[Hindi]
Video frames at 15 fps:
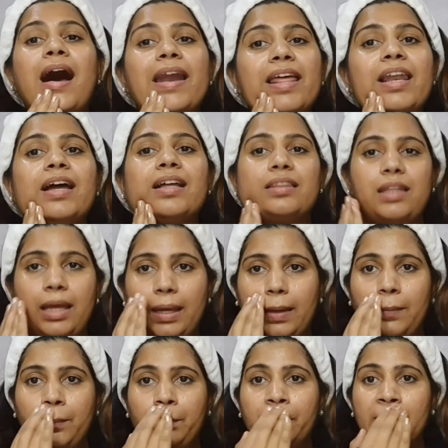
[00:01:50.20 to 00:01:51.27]
आने लगता
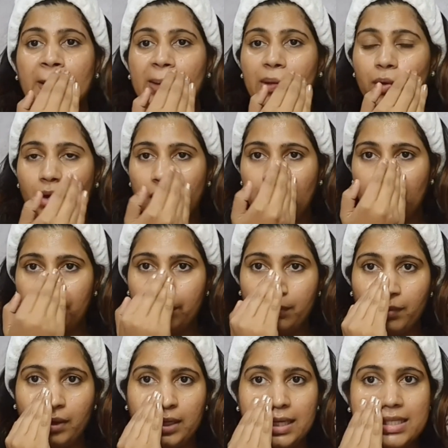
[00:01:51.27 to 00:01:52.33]
है तो हम
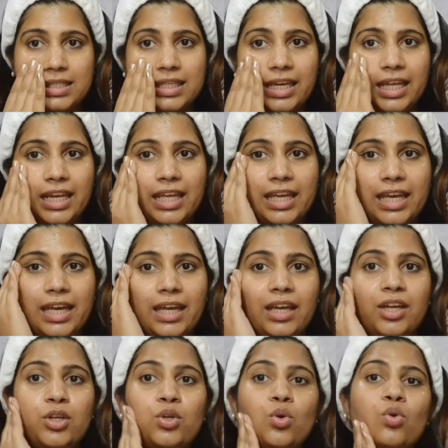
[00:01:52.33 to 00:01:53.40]
इसके लिए
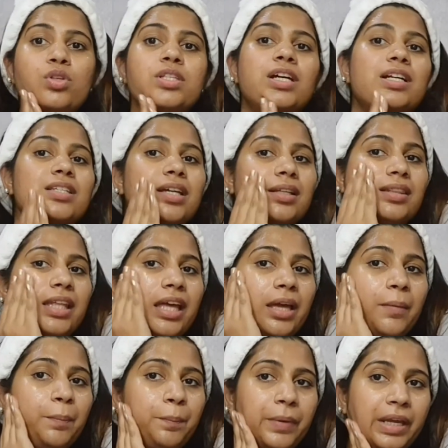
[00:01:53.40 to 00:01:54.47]
यूज कर सकते
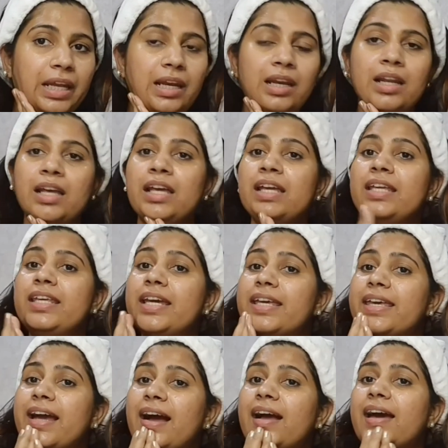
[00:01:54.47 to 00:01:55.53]
हैं पील ये
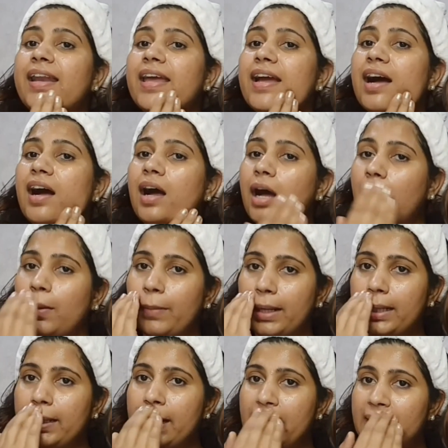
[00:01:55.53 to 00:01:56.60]
क्या करेगा
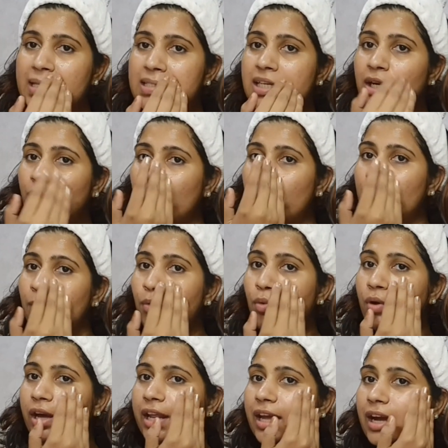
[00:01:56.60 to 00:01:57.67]
हमारी डेड स्किन को
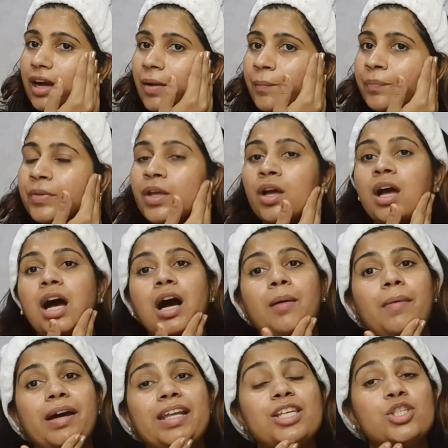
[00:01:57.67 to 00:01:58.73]
रिमूव करेगा
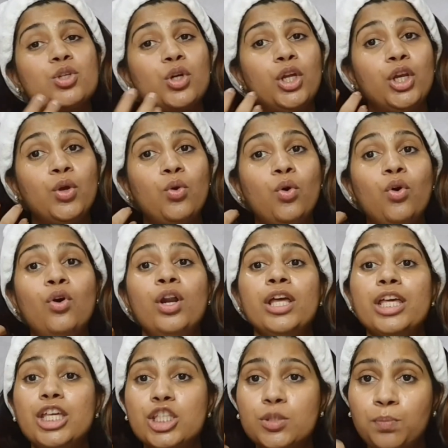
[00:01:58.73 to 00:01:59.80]
हमारी स्किन को
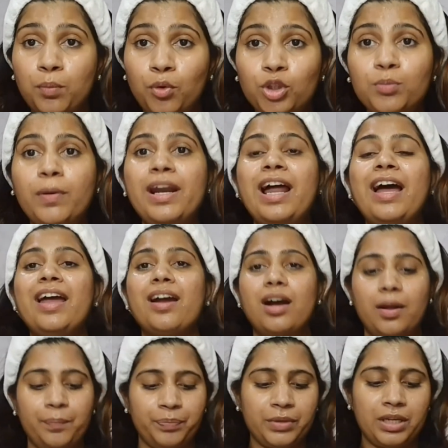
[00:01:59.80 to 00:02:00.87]
स्मूथ
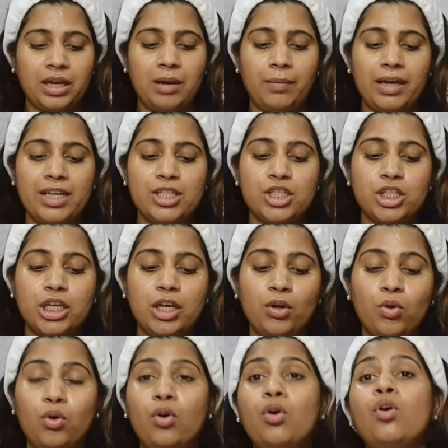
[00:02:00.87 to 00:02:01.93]
बनाएगा हमारी
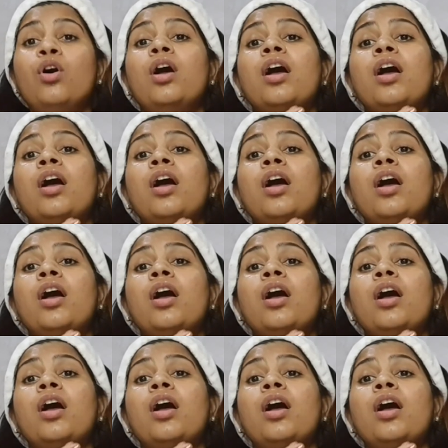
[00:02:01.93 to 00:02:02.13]
स्किन को